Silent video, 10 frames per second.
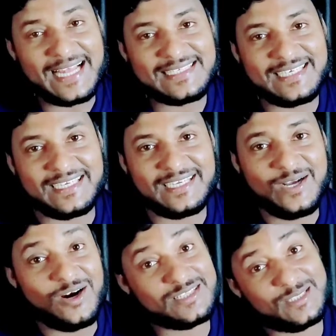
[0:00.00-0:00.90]
কাছে
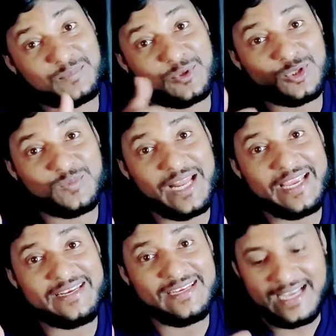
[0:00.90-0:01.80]
অর্থাৎ প্রথম
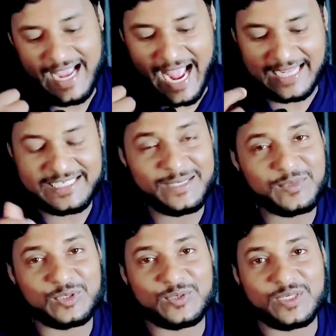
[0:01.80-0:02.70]
লাইন
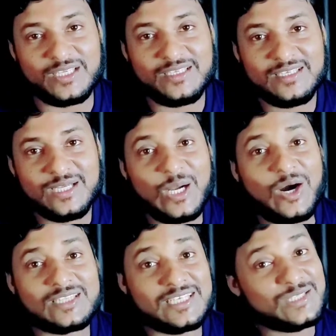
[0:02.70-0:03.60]
আছের মতো করি
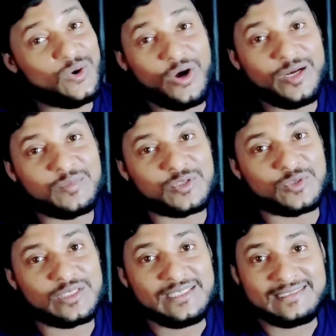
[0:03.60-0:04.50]
অর্থাৎ কয়ের
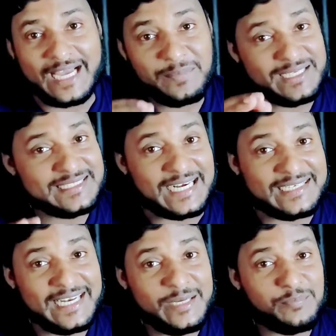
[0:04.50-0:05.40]
মতো তার মানে
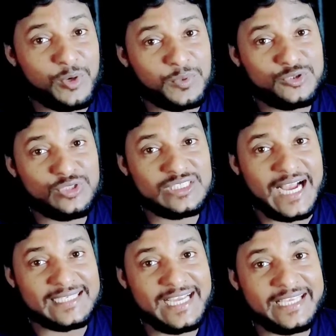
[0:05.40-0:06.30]
চারটে লাইন পরপর যদি
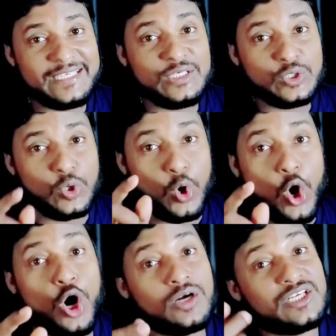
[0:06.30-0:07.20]
সাজাই
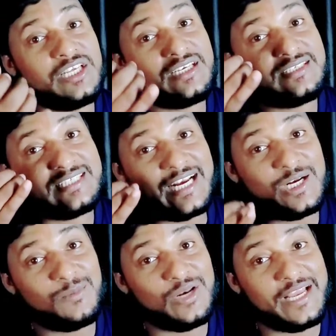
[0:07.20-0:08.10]
ক ঠিক
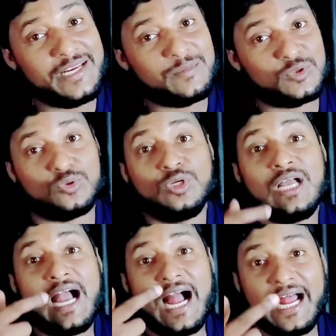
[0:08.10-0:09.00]
চার নম্বর লাইনের মতো
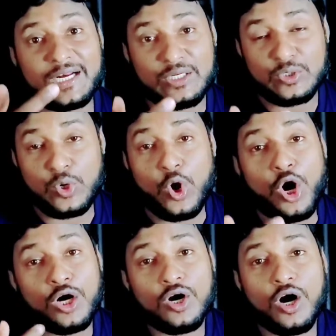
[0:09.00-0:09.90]
আর গ
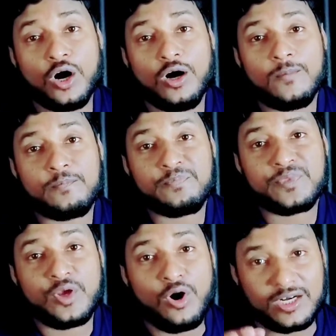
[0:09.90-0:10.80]
ঘ
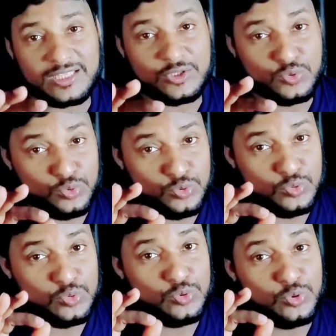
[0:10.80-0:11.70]
অর্থাৎ
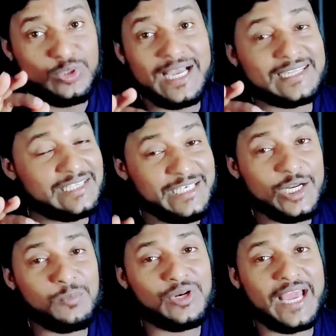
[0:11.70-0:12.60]
দুই আর
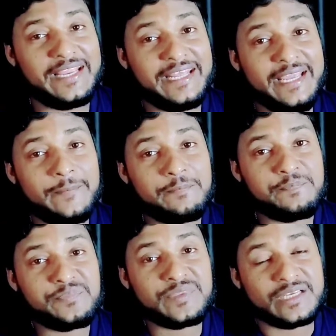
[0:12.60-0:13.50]
তিন নম্বর লাইনে
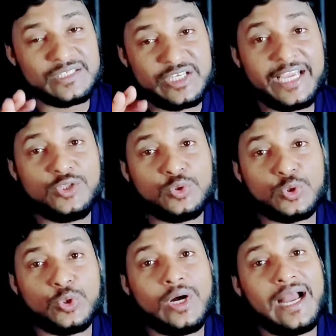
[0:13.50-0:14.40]
সেই
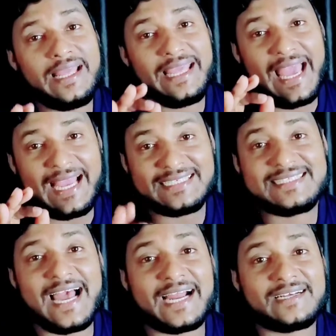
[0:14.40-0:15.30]
দুটো
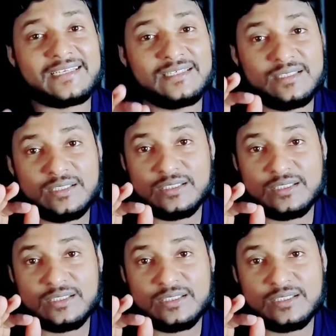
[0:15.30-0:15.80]
একজাক্ট